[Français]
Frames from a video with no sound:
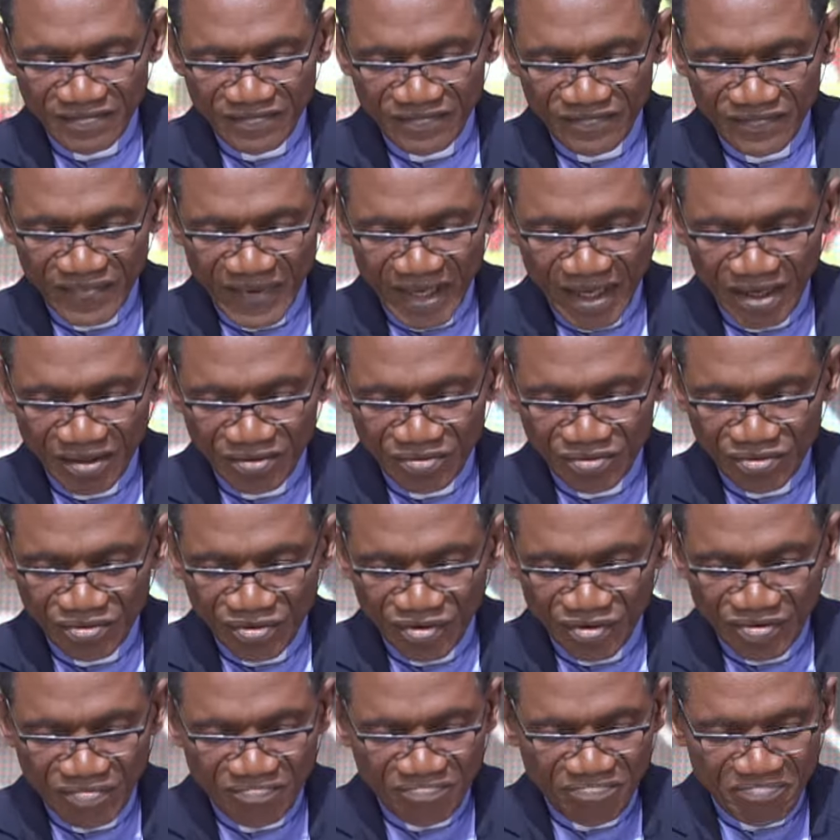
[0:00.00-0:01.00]

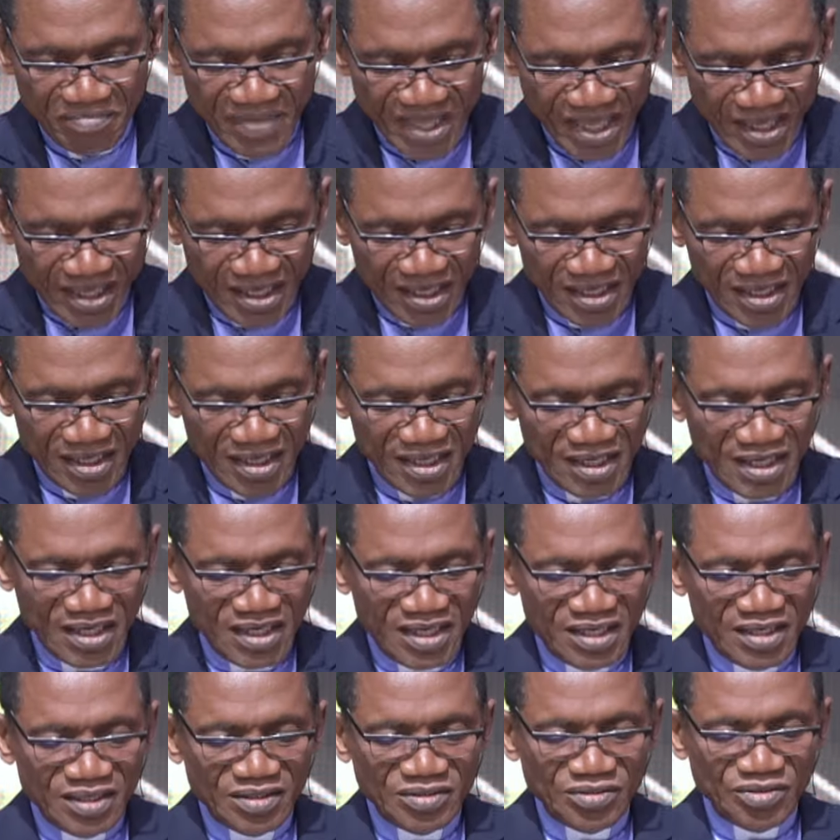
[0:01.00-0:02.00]
22 mai
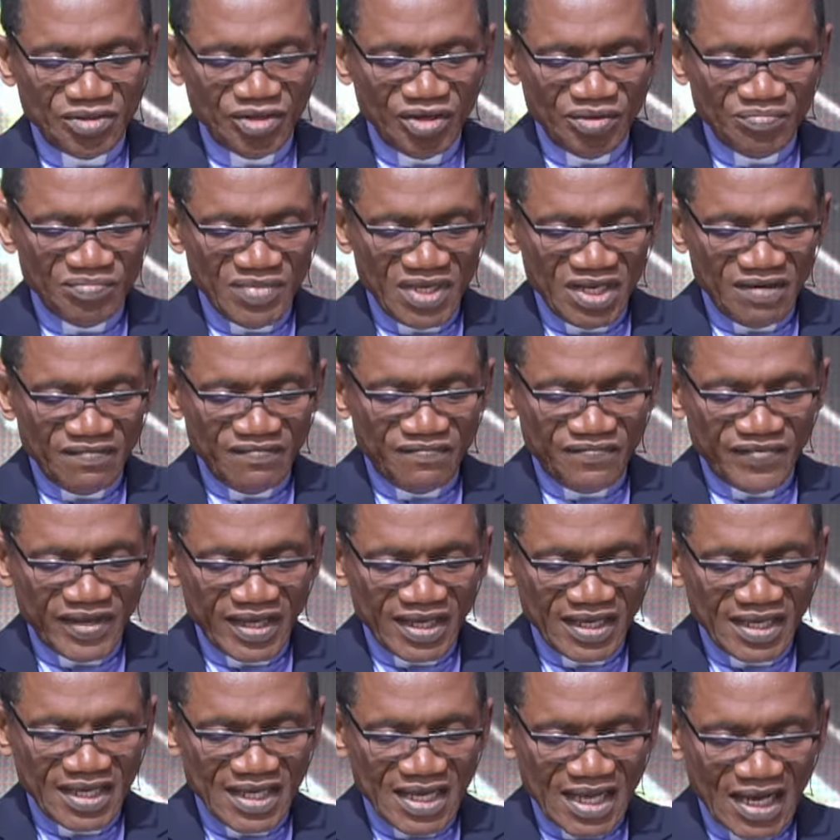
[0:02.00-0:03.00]

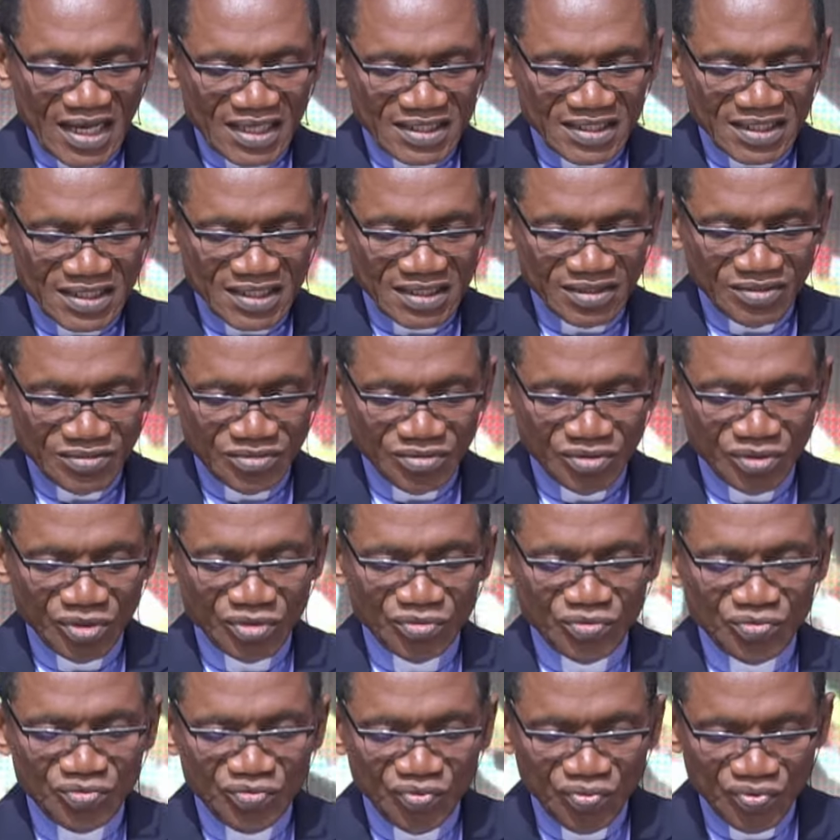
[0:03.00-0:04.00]
2024
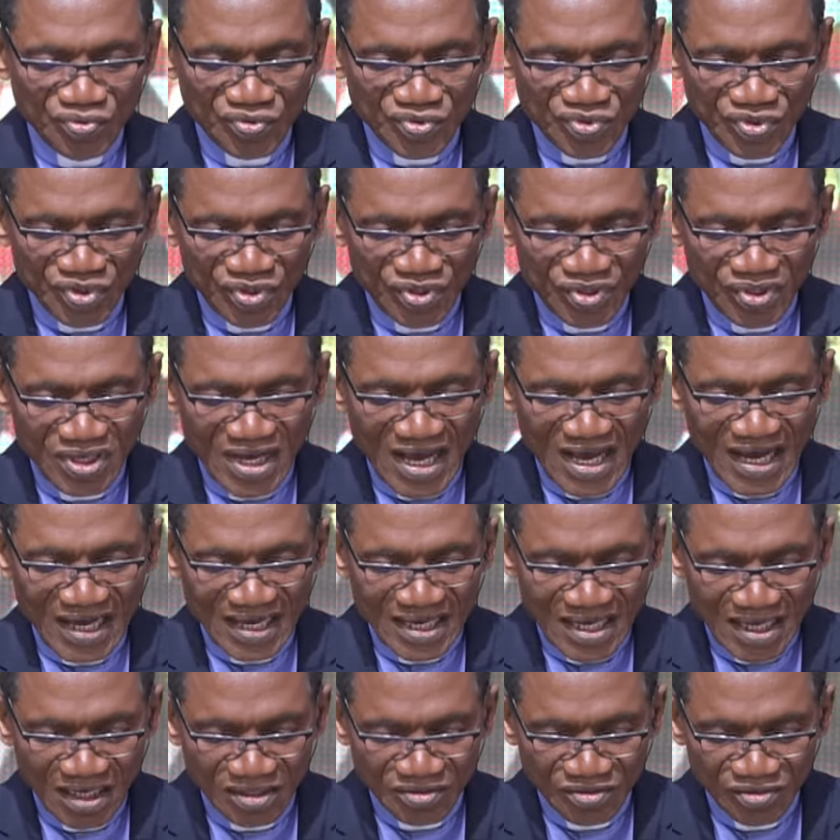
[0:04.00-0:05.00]
de 12h à
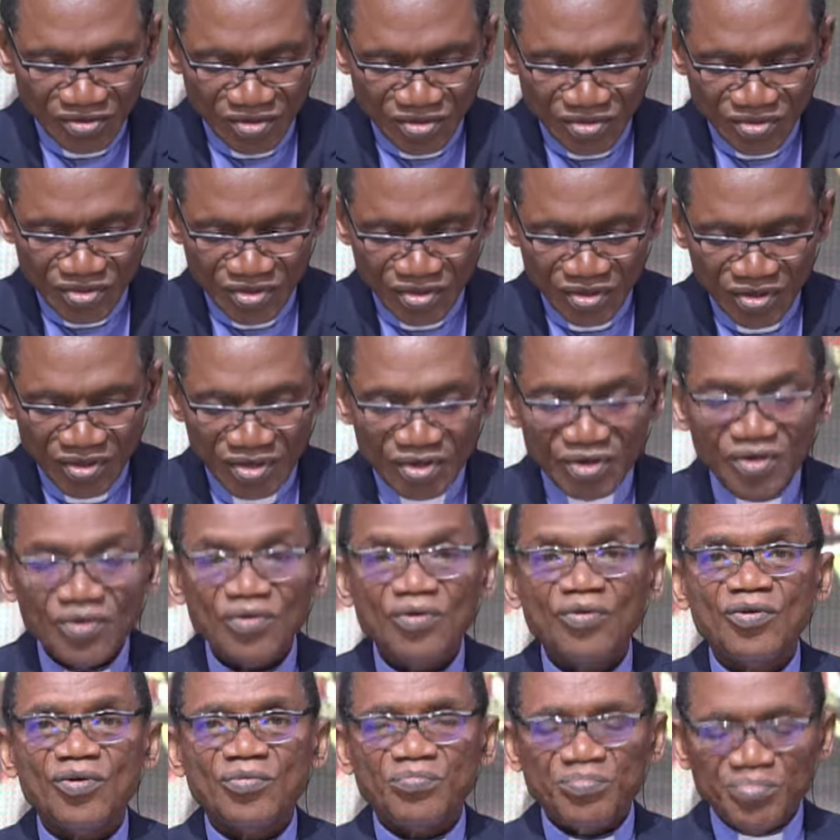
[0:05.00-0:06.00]
14h
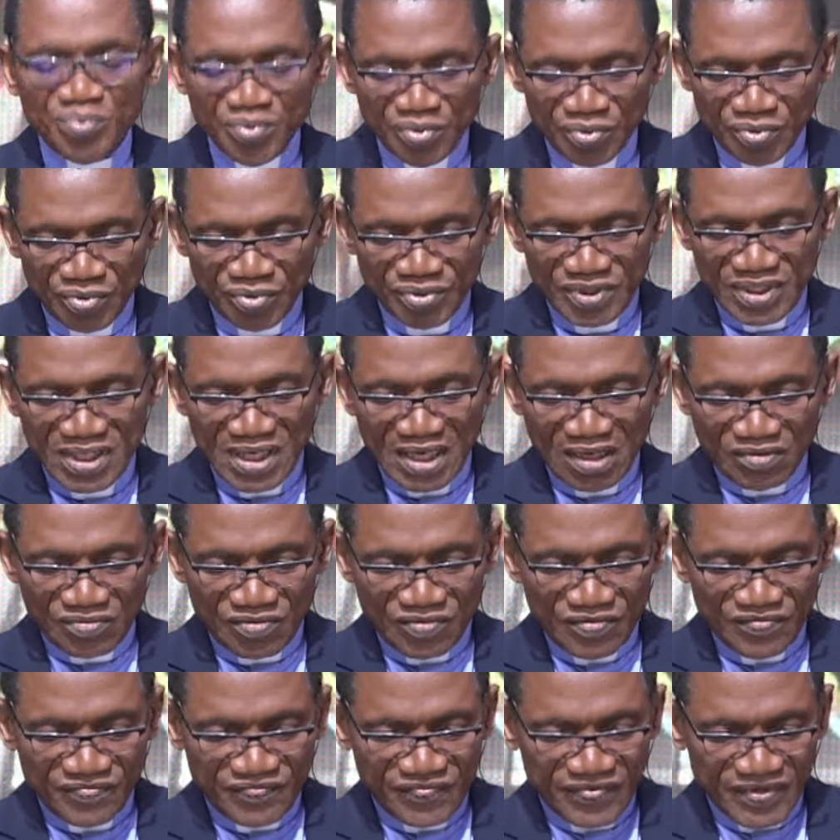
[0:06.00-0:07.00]
au bureau de la
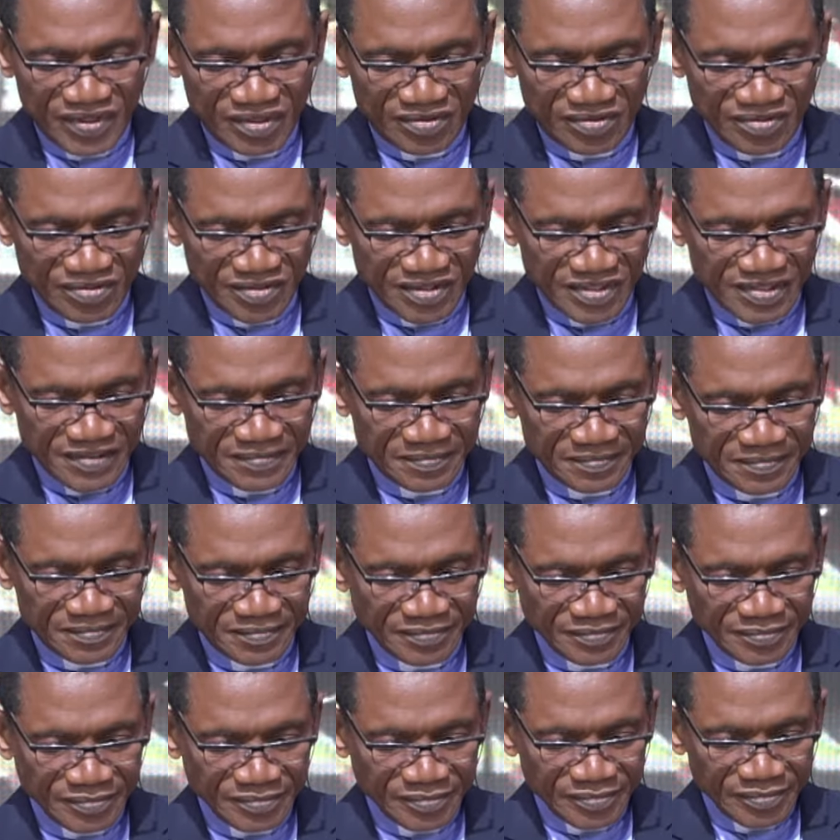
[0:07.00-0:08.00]
conférence.
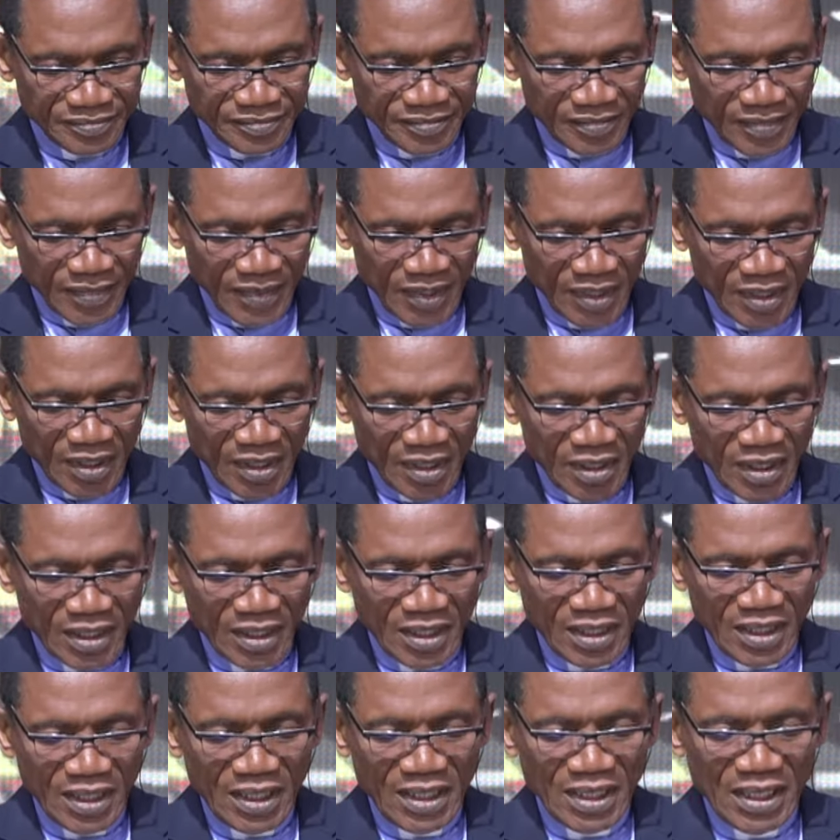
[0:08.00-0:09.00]

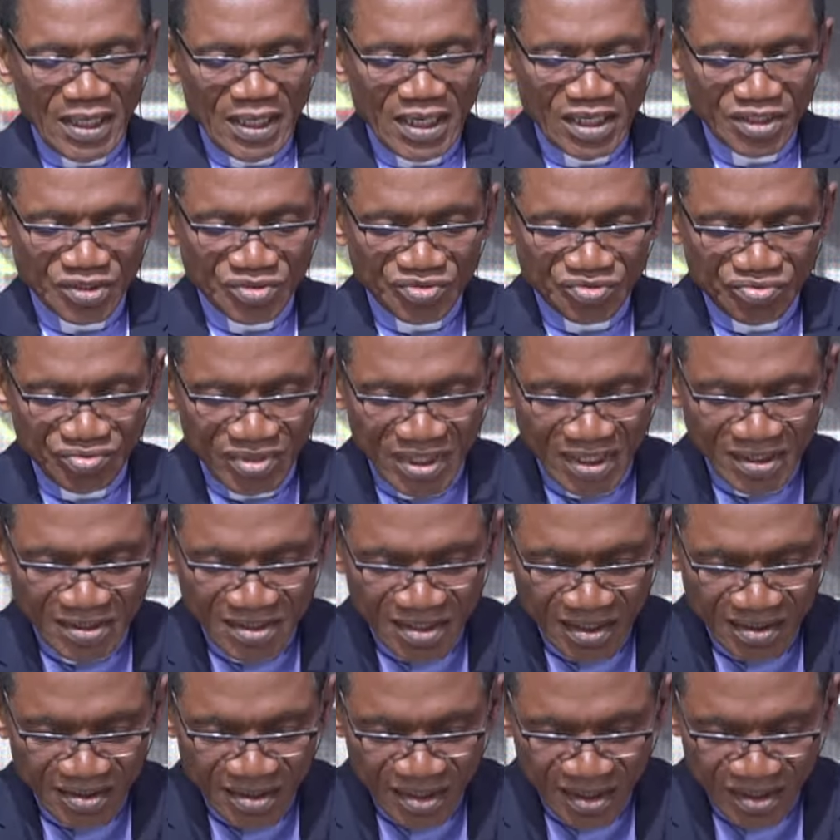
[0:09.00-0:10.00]
Les
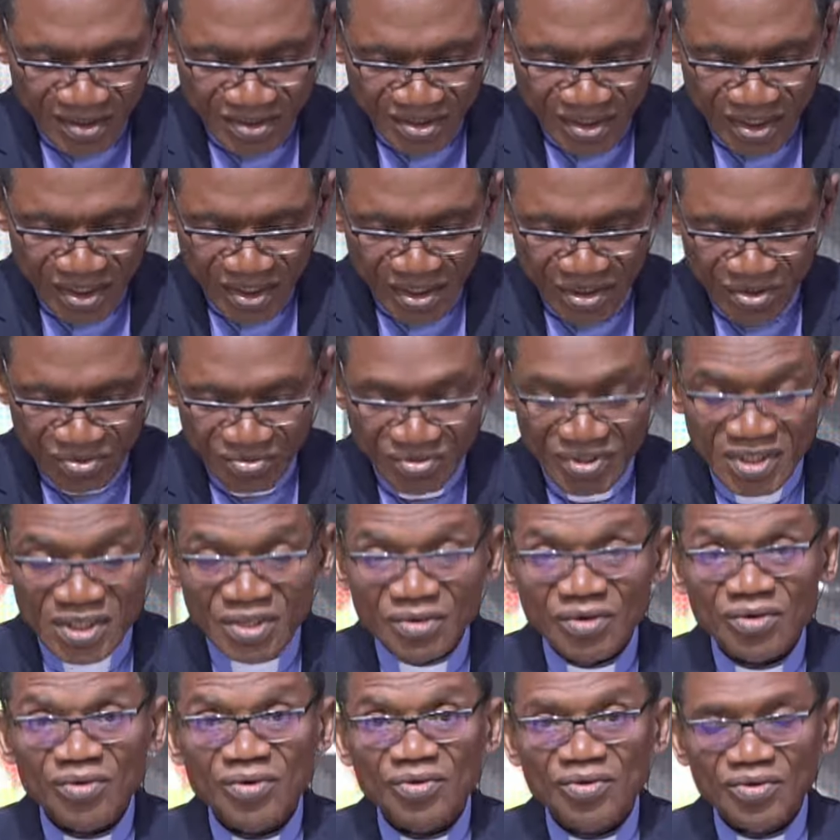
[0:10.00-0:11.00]
surintendants se
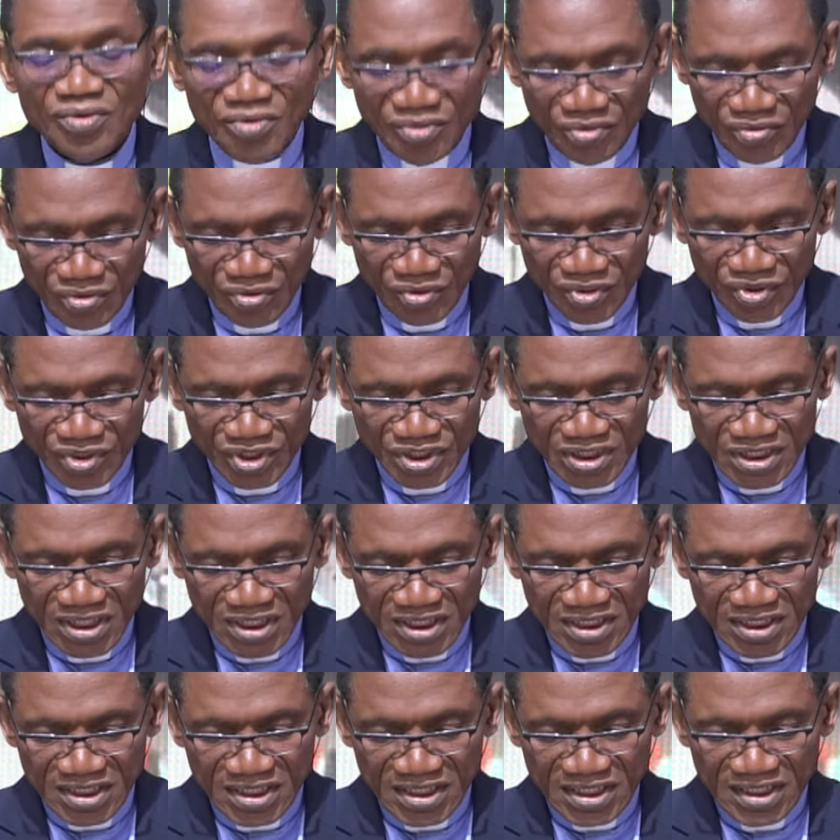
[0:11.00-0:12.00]
réuniront le
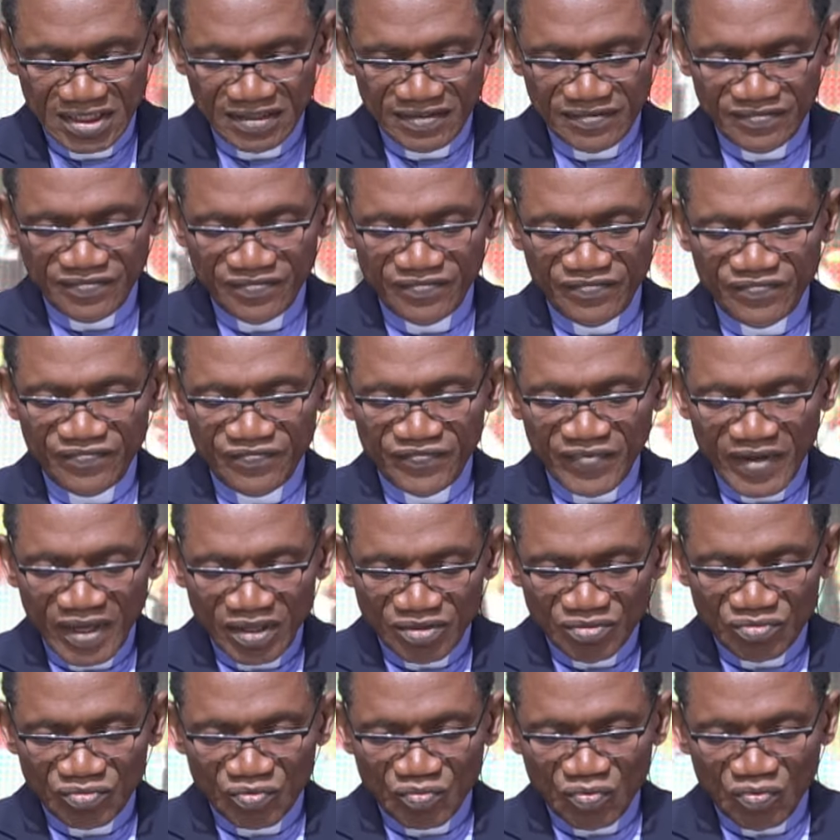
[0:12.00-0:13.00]
jeudi
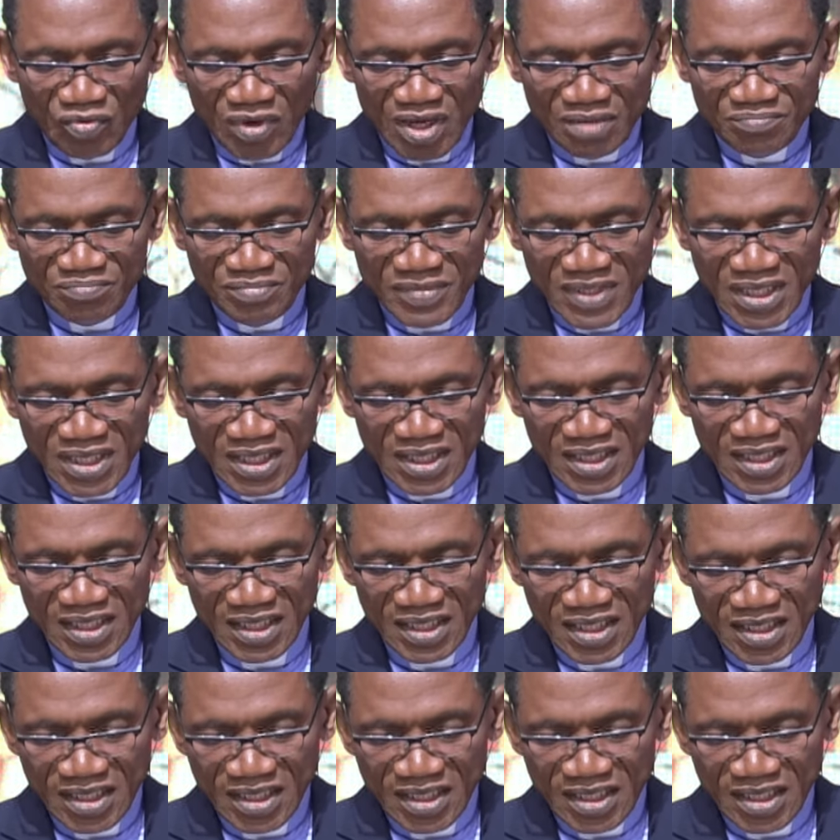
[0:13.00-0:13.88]
23 mai